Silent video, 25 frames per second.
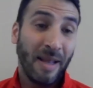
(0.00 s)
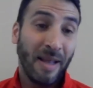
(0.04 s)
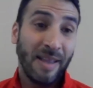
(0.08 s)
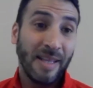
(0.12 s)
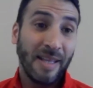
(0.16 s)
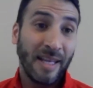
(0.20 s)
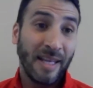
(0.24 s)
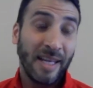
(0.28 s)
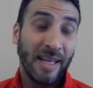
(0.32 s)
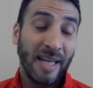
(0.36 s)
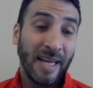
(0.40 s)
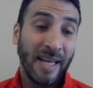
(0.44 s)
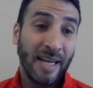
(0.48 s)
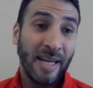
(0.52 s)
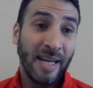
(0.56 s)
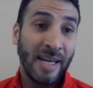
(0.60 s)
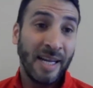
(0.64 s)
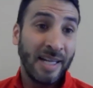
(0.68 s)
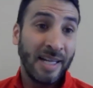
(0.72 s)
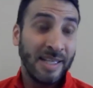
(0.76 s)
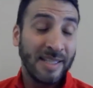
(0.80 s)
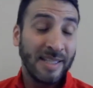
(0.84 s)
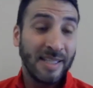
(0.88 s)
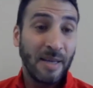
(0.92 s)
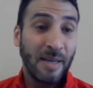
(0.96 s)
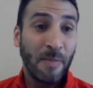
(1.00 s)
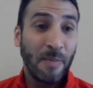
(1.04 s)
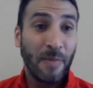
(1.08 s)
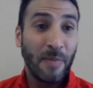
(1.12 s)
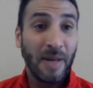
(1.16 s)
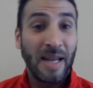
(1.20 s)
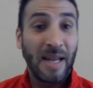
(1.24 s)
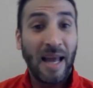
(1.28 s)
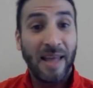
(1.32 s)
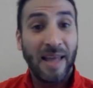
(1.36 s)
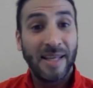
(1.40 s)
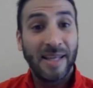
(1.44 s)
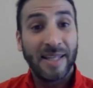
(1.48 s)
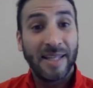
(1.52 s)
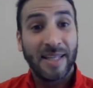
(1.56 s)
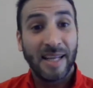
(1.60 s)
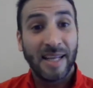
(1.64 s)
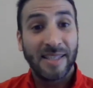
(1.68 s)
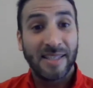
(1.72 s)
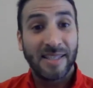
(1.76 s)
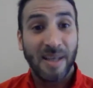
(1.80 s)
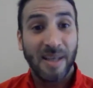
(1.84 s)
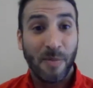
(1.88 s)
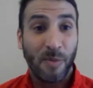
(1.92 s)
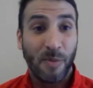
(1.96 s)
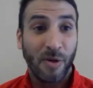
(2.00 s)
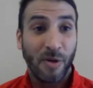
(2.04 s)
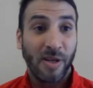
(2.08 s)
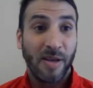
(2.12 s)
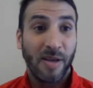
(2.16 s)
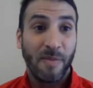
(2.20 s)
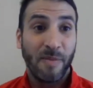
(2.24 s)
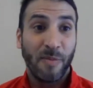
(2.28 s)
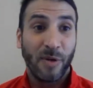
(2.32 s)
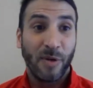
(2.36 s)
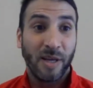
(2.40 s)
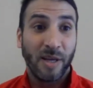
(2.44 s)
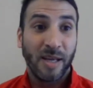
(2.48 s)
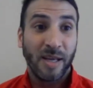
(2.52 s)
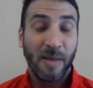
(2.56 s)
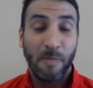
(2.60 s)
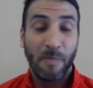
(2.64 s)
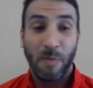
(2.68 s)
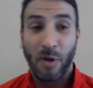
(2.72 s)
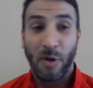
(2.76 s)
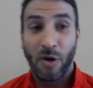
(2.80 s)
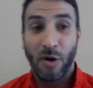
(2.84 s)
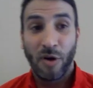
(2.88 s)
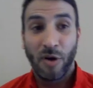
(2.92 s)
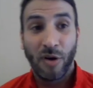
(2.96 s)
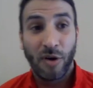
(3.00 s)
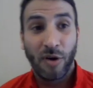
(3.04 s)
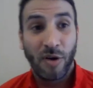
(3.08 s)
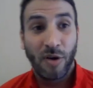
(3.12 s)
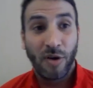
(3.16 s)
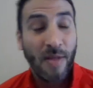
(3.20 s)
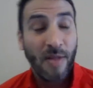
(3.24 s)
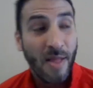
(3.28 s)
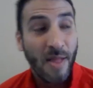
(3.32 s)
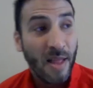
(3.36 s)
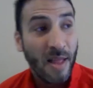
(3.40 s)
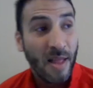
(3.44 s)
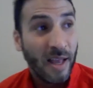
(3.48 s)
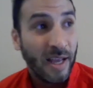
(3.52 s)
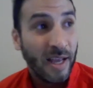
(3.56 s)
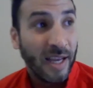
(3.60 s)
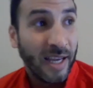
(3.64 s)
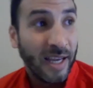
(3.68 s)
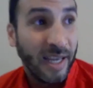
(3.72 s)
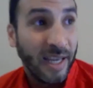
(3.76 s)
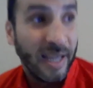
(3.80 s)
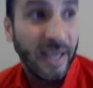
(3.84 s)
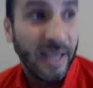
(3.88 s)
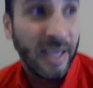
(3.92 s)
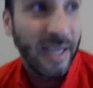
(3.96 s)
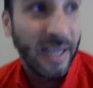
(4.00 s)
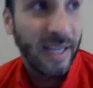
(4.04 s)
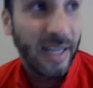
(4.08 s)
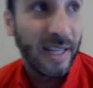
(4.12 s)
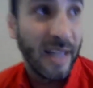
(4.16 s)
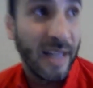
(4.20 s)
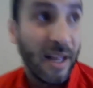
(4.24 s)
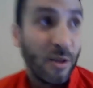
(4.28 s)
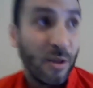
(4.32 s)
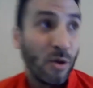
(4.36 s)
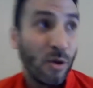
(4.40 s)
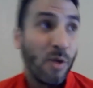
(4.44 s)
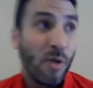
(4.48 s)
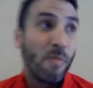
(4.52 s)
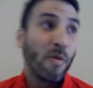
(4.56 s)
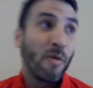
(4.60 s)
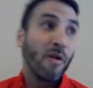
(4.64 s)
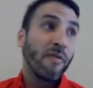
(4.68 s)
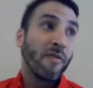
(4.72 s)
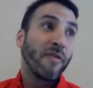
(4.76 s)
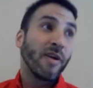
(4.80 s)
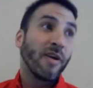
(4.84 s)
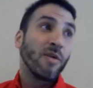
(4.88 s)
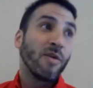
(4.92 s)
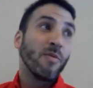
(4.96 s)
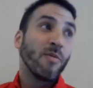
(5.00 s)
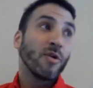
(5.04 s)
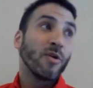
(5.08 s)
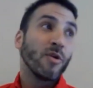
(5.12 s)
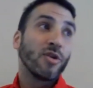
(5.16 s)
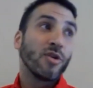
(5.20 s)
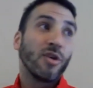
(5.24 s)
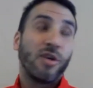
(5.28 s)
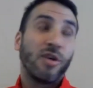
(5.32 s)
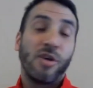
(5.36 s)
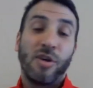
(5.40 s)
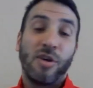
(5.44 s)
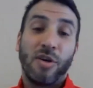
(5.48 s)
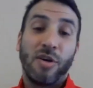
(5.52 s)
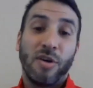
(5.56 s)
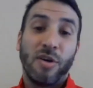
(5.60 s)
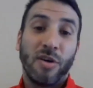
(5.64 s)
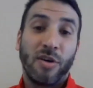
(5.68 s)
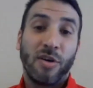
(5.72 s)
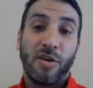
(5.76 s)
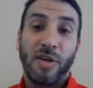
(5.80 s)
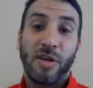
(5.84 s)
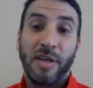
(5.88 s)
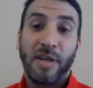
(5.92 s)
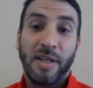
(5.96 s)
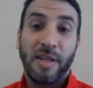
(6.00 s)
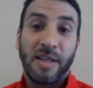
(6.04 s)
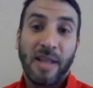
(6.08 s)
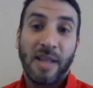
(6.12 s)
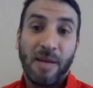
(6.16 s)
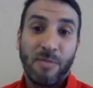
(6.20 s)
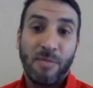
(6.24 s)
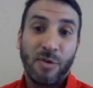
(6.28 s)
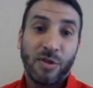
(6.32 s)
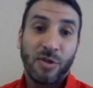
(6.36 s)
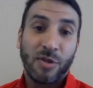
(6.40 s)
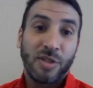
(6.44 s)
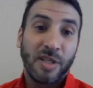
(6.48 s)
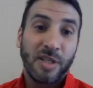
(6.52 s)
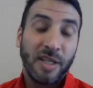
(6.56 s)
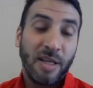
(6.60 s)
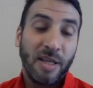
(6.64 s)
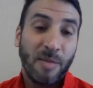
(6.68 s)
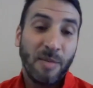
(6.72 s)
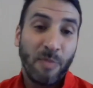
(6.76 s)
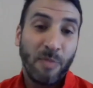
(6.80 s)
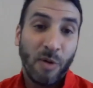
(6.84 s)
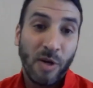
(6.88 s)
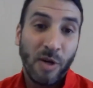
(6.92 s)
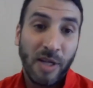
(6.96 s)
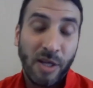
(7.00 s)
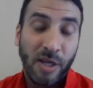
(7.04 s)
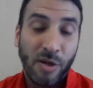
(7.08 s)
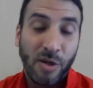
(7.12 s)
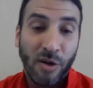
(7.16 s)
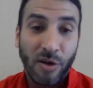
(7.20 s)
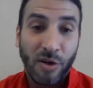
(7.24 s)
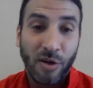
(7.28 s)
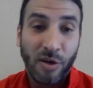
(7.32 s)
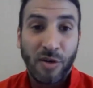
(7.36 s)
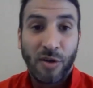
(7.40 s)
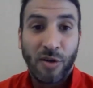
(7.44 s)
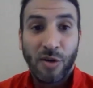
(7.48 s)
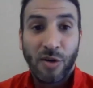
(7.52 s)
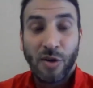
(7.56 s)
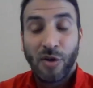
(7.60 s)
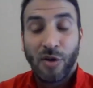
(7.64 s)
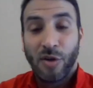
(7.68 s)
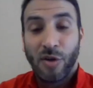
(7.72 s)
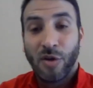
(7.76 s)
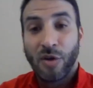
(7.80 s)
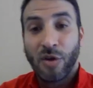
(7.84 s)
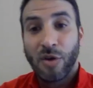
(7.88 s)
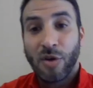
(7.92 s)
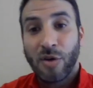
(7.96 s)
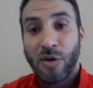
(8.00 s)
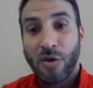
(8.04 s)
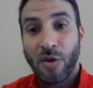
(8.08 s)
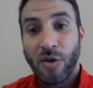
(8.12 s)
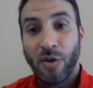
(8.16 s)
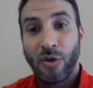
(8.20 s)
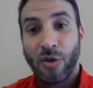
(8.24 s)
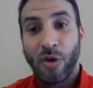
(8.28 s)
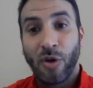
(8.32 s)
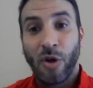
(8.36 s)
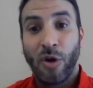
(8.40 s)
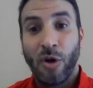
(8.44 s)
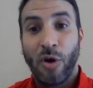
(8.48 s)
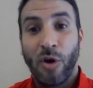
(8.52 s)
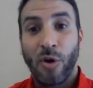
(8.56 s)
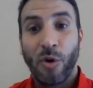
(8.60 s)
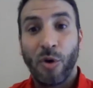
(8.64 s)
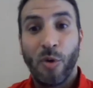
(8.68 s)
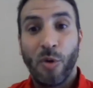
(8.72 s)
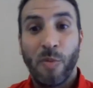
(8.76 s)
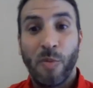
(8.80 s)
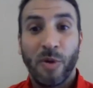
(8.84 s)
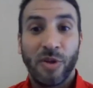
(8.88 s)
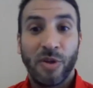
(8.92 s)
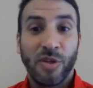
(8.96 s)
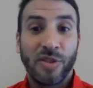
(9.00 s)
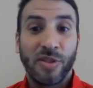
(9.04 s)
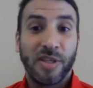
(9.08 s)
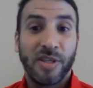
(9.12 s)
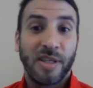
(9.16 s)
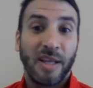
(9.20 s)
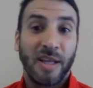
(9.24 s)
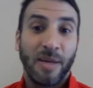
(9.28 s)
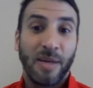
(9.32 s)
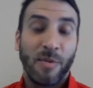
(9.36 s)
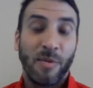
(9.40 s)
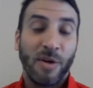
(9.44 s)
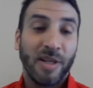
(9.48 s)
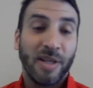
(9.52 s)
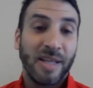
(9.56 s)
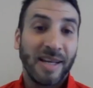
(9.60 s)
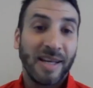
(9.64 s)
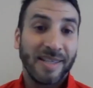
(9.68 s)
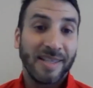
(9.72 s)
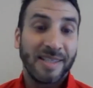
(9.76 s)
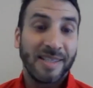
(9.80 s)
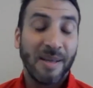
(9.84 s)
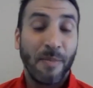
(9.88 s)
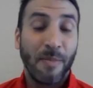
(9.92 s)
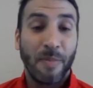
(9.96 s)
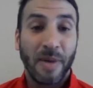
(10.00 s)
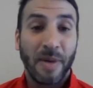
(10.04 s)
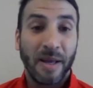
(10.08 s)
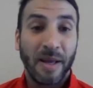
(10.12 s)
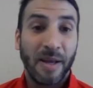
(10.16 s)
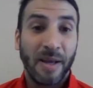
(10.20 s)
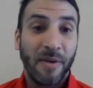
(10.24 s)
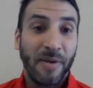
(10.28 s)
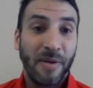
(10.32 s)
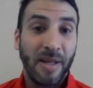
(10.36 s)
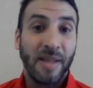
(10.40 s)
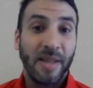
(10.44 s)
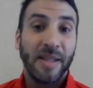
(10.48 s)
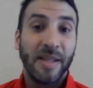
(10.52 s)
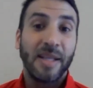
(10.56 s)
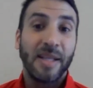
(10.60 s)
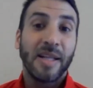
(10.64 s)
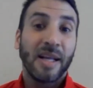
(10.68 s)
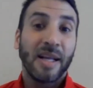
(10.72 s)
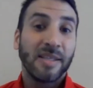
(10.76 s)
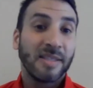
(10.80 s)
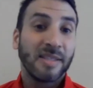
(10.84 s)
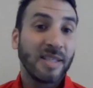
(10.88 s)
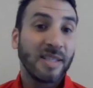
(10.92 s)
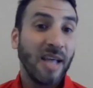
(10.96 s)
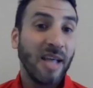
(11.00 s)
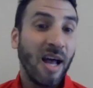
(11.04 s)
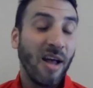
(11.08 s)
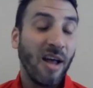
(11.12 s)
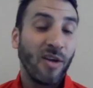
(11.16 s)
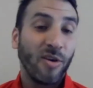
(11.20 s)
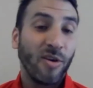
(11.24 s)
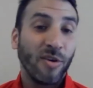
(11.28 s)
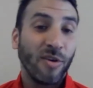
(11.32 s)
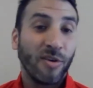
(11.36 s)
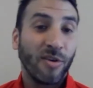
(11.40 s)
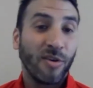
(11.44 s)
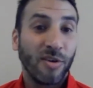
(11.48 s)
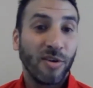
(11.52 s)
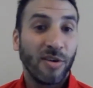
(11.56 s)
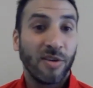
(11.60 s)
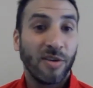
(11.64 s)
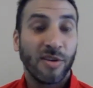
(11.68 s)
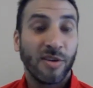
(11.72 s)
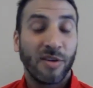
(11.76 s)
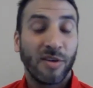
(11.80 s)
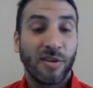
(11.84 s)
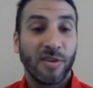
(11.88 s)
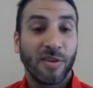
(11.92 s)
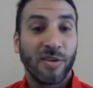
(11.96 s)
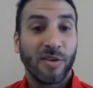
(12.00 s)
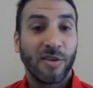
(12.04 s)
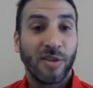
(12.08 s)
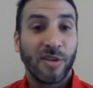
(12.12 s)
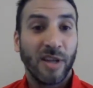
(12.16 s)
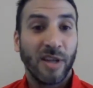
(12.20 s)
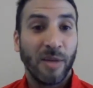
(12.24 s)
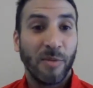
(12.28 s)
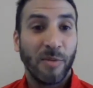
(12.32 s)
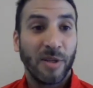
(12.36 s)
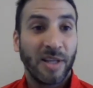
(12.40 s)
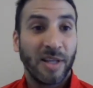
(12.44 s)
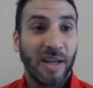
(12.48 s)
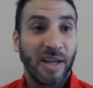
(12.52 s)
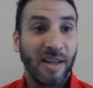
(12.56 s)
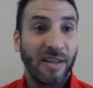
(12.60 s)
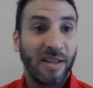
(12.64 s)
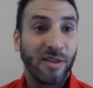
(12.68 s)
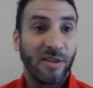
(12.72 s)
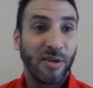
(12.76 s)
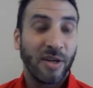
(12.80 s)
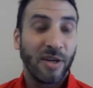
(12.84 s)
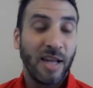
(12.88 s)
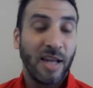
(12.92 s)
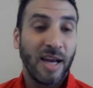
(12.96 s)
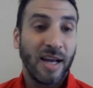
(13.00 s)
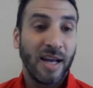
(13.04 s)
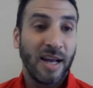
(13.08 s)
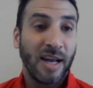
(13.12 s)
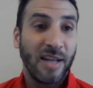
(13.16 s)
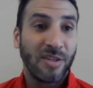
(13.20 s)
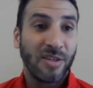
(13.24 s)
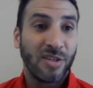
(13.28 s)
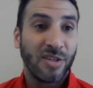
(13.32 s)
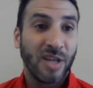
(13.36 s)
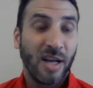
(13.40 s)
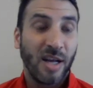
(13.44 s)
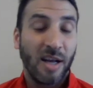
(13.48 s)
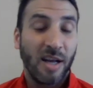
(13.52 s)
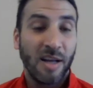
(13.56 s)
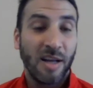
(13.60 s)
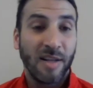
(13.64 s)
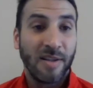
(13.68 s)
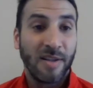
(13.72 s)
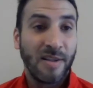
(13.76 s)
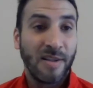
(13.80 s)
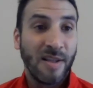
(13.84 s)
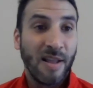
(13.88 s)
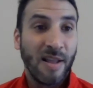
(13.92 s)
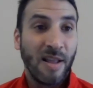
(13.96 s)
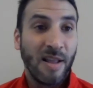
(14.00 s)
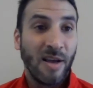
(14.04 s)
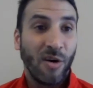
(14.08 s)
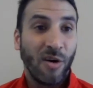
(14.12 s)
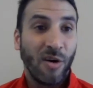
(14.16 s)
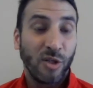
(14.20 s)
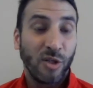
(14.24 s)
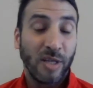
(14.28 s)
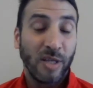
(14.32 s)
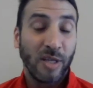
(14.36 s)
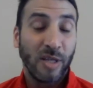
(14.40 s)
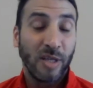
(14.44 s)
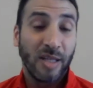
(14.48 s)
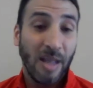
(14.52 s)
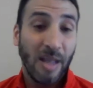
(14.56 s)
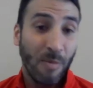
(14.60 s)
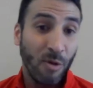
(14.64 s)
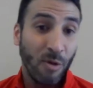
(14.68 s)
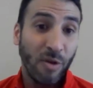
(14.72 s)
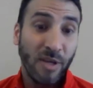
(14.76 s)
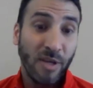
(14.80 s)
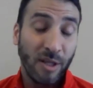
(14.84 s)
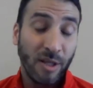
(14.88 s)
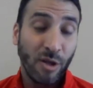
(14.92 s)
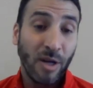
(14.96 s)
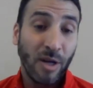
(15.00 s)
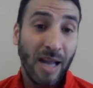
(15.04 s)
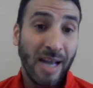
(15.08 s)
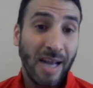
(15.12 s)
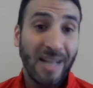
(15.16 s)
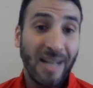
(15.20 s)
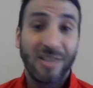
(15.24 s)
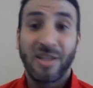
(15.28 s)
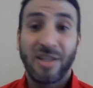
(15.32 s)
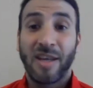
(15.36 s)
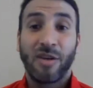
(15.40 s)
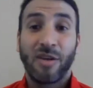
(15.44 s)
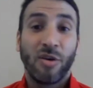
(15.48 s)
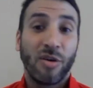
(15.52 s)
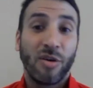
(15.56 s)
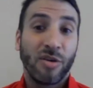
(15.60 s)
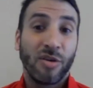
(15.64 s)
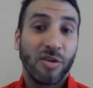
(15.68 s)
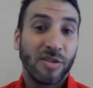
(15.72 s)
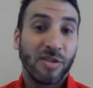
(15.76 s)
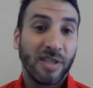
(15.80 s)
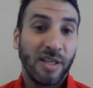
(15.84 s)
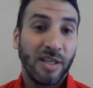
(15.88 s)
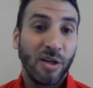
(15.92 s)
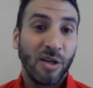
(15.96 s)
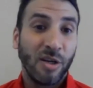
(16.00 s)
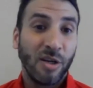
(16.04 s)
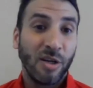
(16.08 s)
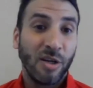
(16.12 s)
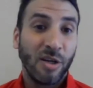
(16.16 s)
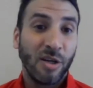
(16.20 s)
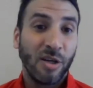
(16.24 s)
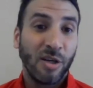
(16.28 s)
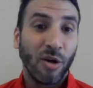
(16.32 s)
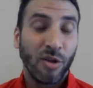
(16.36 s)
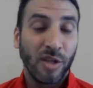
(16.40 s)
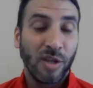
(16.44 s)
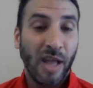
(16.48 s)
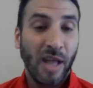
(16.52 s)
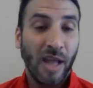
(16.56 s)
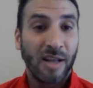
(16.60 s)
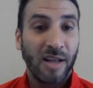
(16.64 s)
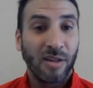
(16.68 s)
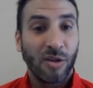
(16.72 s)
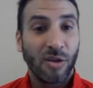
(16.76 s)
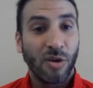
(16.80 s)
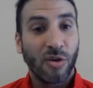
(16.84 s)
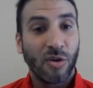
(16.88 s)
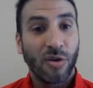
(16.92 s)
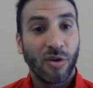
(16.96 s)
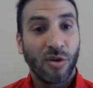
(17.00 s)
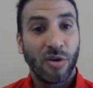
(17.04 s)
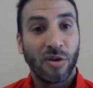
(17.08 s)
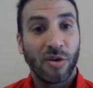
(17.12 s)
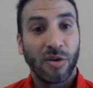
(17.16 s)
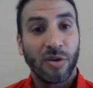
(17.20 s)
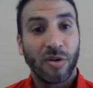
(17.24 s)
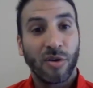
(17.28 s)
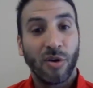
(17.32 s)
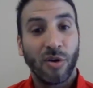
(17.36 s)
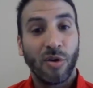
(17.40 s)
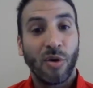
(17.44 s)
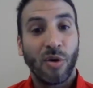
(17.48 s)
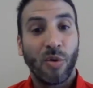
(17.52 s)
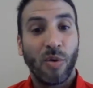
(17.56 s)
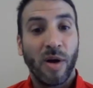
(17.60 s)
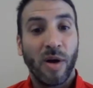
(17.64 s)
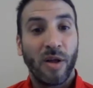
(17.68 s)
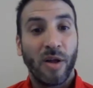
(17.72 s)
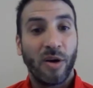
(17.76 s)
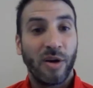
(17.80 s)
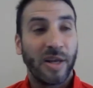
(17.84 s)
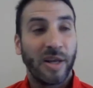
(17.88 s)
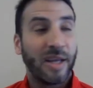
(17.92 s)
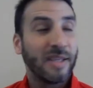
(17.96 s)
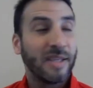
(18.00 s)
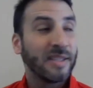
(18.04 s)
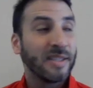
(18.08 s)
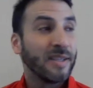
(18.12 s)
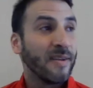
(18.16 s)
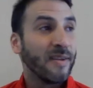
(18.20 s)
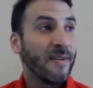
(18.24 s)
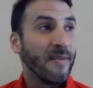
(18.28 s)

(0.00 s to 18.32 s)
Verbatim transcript: mantener siempre las distancias, porque, por ejemplo, eh, tanto el profe como yo estamos en el poli con, todos los grupos, entonces tenemos que estar siempre bien distanciados, no, no, no tenemos que estar dentro de la cancha, o si estamos dentro de la cancha, no sin contacto con, los jugadores.